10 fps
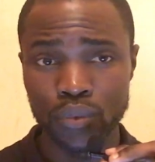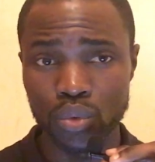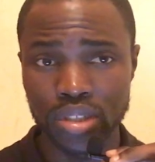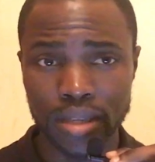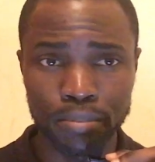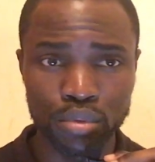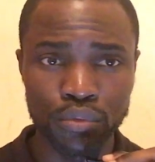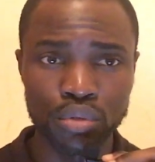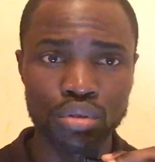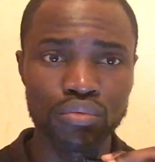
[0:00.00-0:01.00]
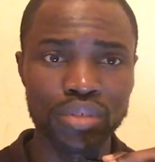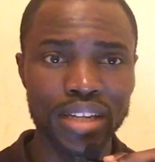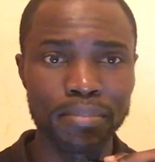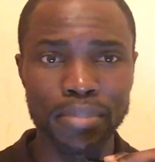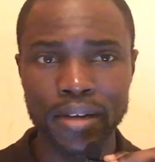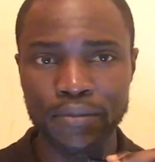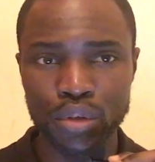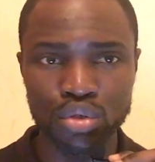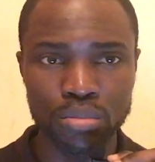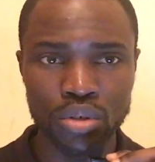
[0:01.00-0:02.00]
Donc ça prouve que vous n'allez pas
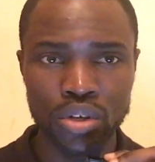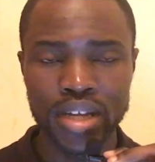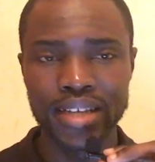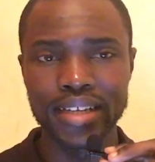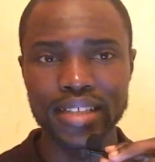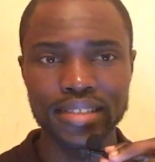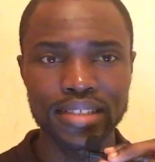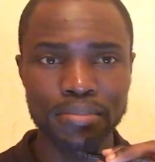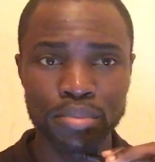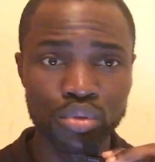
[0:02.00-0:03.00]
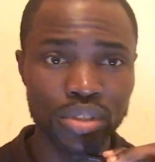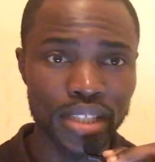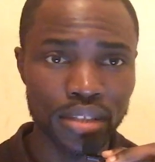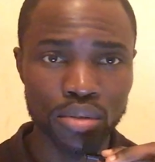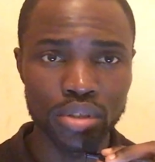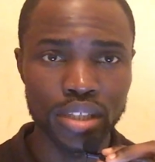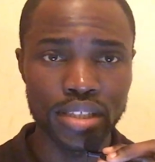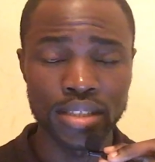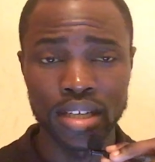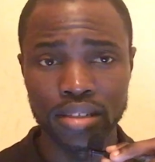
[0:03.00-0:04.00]
forcément rester plus de 5 ans en
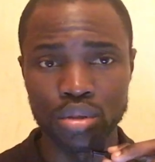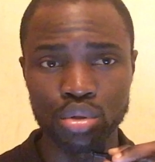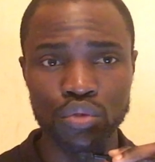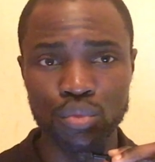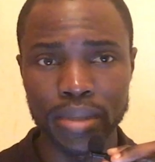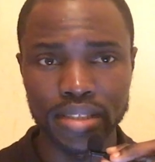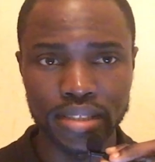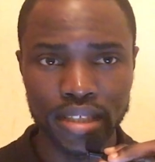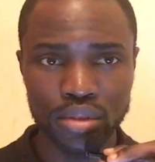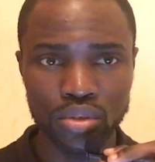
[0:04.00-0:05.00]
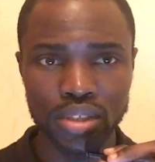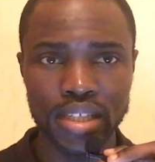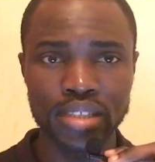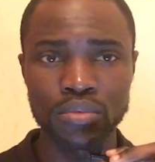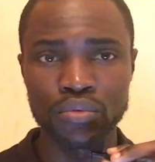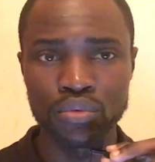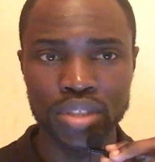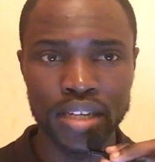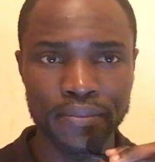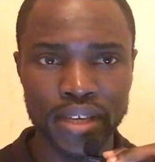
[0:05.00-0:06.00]
Grèce. Dès lors que vous passez 5 ans en Grèce,
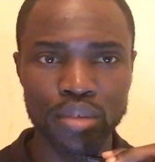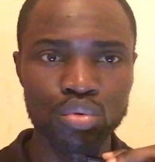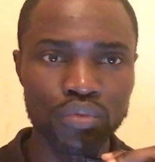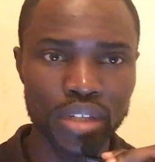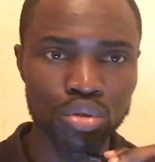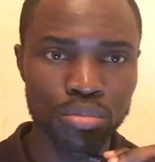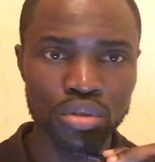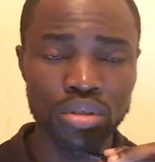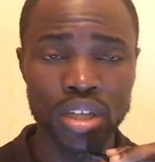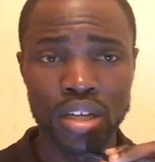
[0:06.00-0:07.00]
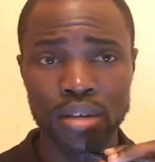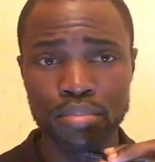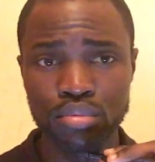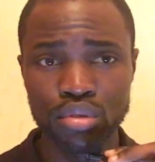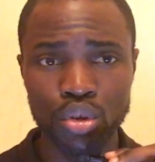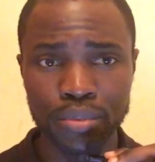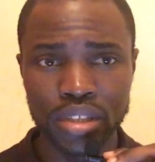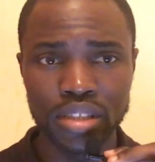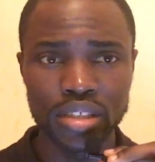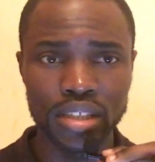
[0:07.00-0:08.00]
vous allez faire une nouvelle demande pour
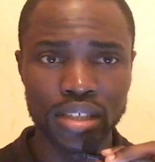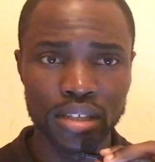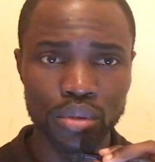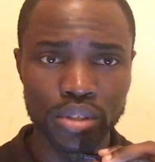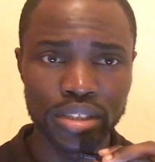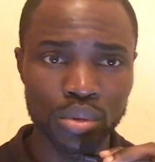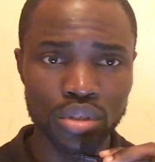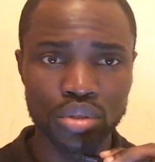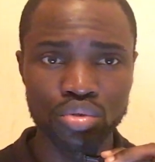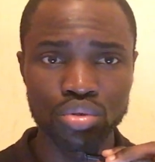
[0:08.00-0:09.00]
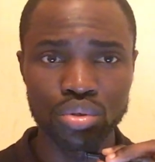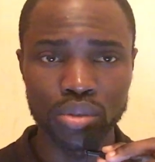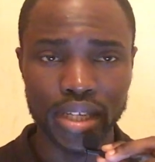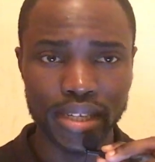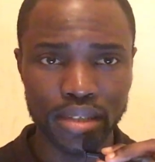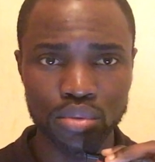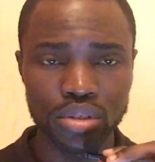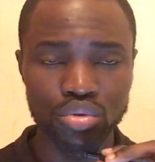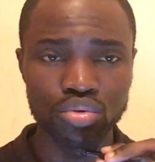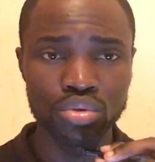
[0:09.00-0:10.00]
obtenir le titre de séjour, donc la carte de
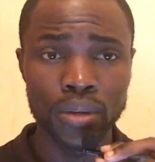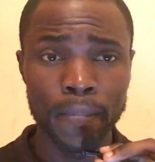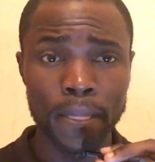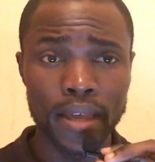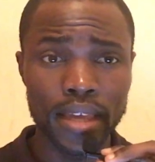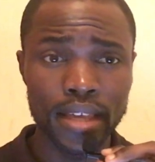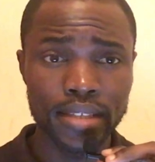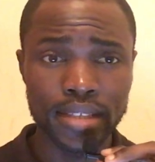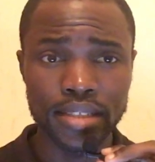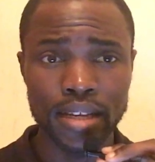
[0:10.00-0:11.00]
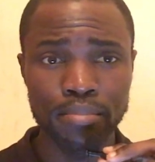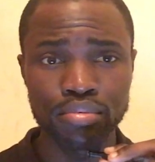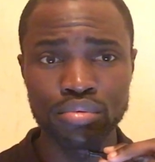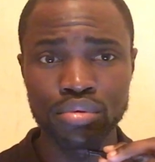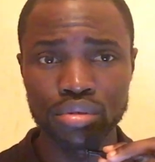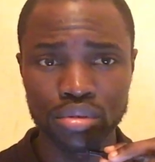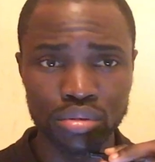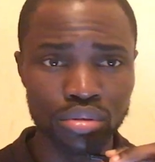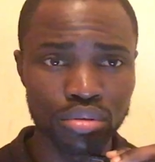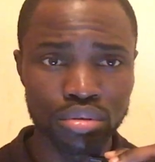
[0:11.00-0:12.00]
séjour, et ça sera pour
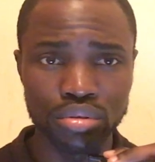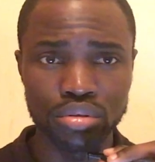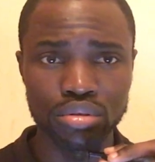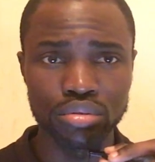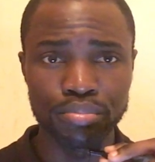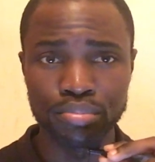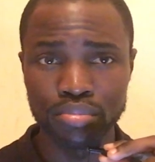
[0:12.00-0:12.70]
donc euh,